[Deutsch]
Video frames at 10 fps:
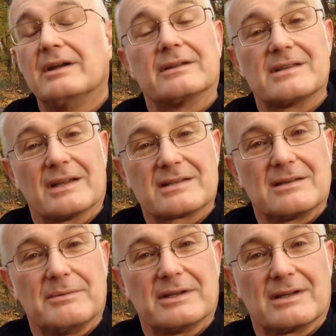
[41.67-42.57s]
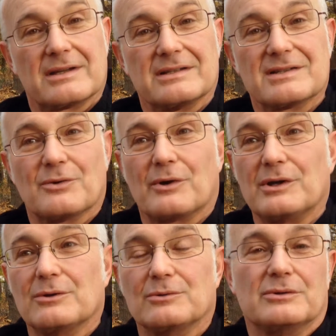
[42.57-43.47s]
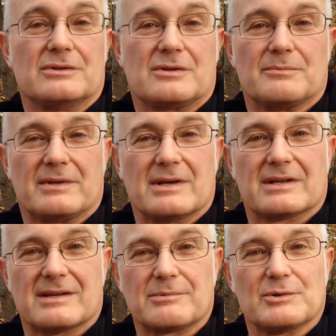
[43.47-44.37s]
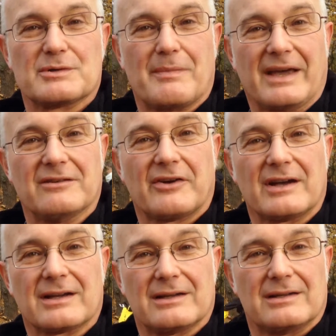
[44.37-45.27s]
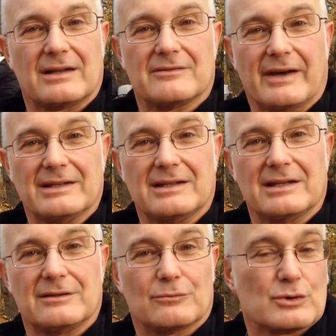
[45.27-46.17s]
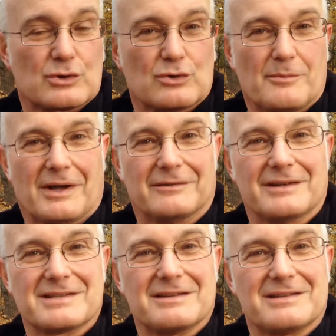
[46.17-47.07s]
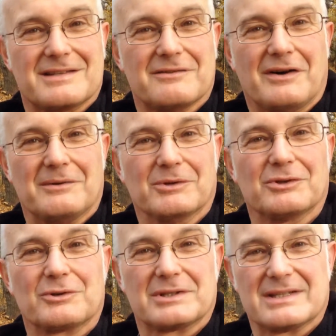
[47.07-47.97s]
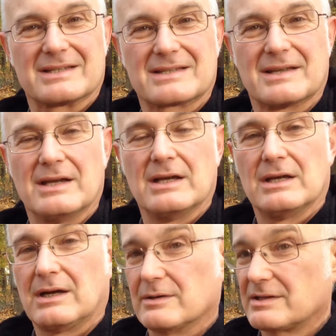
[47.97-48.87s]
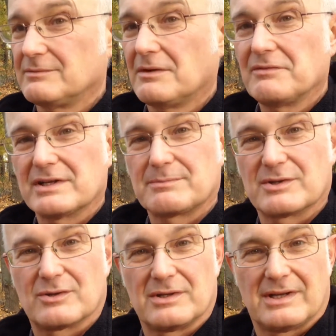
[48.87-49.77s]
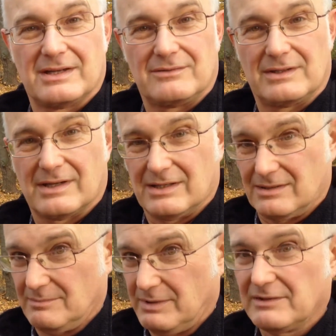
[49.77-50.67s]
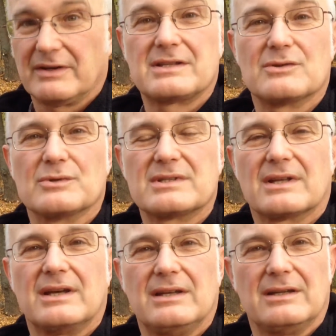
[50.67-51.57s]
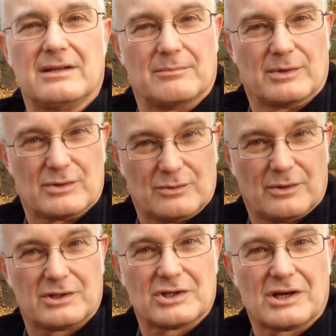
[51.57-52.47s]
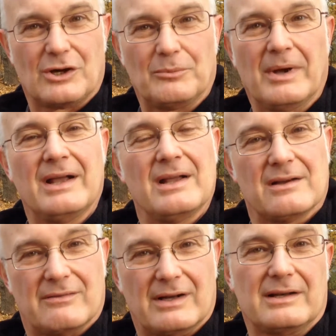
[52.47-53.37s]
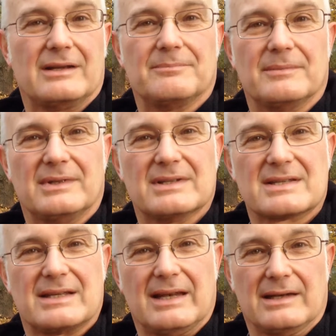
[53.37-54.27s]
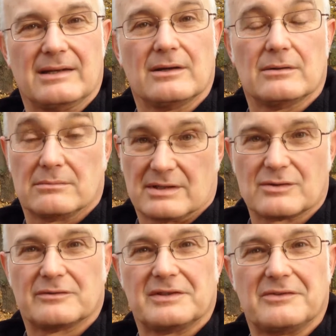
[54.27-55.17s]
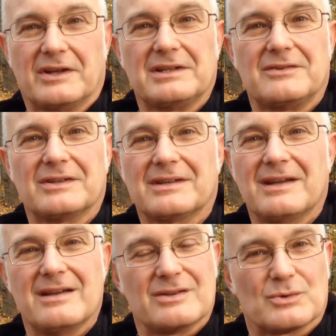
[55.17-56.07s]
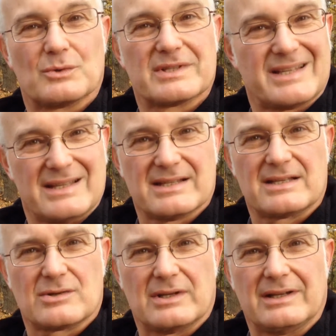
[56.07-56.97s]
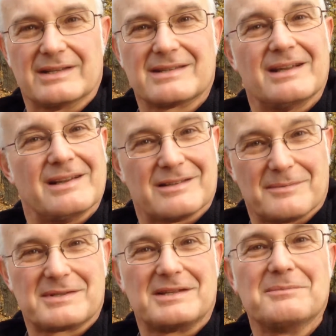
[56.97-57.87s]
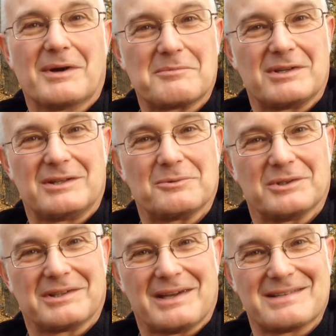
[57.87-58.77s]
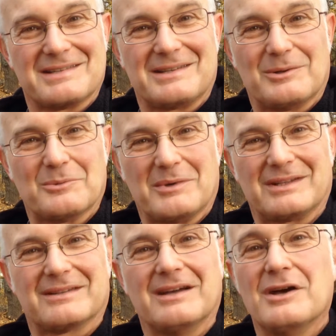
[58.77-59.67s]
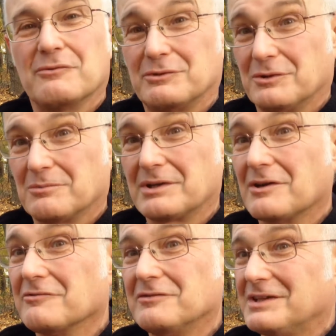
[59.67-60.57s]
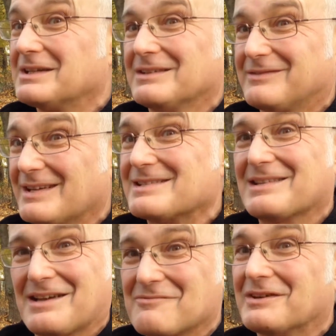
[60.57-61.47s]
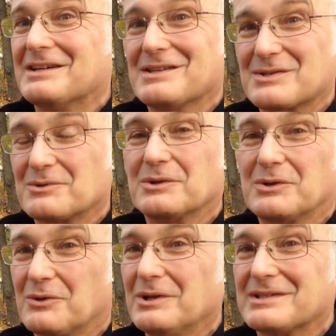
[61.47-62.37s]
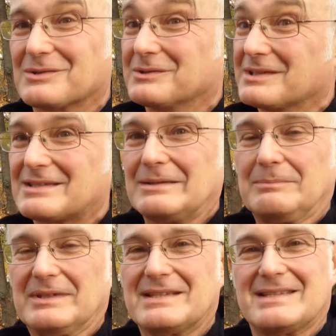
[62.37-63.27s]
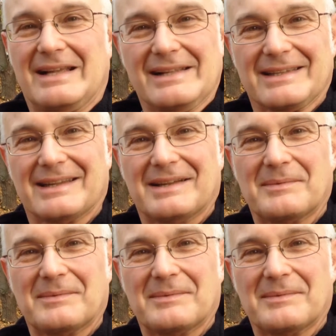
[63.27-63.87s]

das Erzgebirge ganz neu und zum Jahresabschluss Mainfranken in einer Weingegend, wo es normalerweise sehr warm und trocken ist. Außerdem haben wir als Besonderheit wieder ein Perfektionstraining im süddeutschen Raum, weil eben das Gelände, das hoffentlich fertig wird, so sensationell ist. Selbst ich mache mich die 130 Kilometer von Nürnberg auf den Weg, weil es einfach so toll ist und das gibt es selten.